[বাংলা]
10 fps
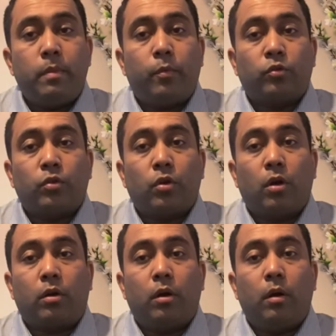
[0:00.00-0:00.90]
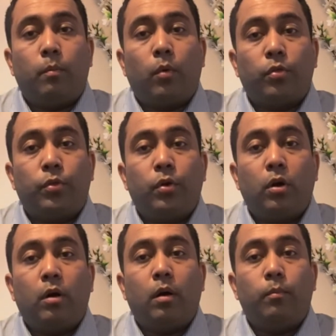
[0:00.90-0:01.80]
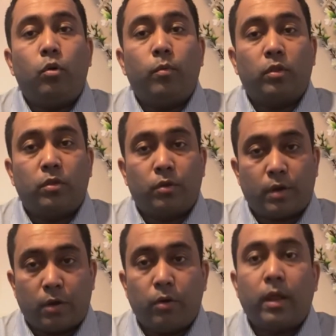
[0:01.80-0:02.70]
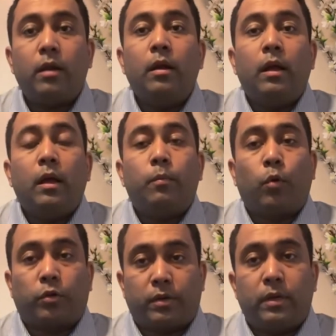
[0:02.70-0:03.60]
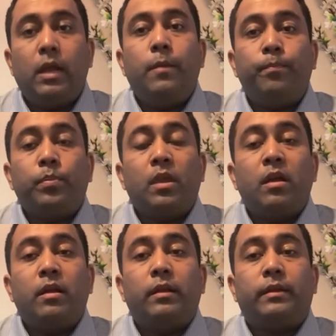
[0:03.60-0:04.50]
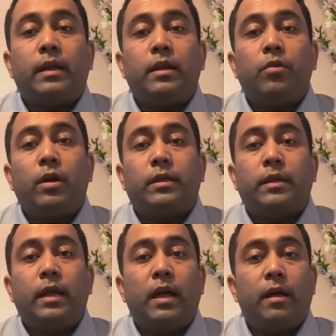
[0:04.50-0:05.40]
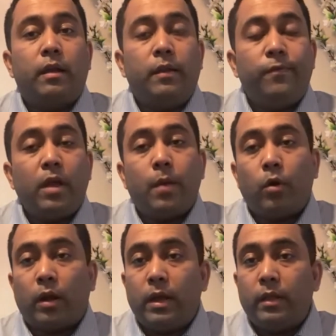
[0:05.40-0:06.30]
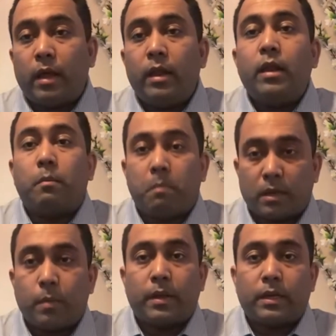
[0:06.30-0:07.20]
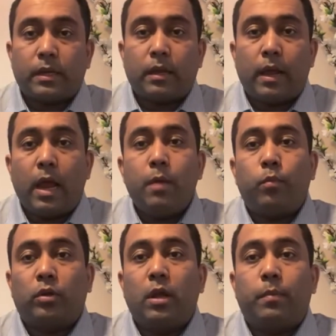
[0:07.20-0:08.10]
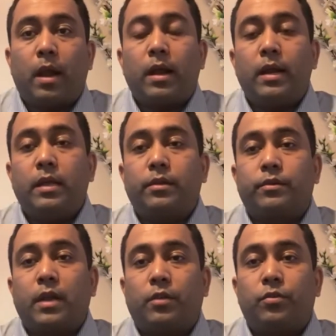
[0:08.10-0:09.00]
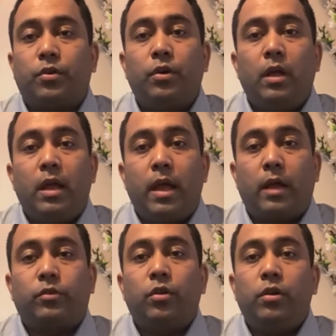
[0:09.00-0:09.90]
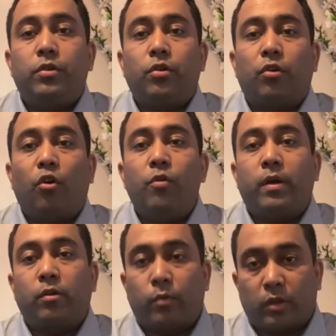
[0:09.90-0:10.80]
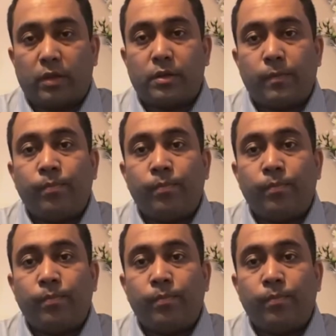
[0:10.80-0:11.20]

বিপজ্জনক মধ্য ভূমধ্য সাগরের পথটি যেটি রয়েছে লিবিয়া এবং ইতালির মাঝামাঝি এই পথে প্রাণ হারিয়েছেন সাতশো একচল্লিশ জন অভিবাসন প্রত্যাশী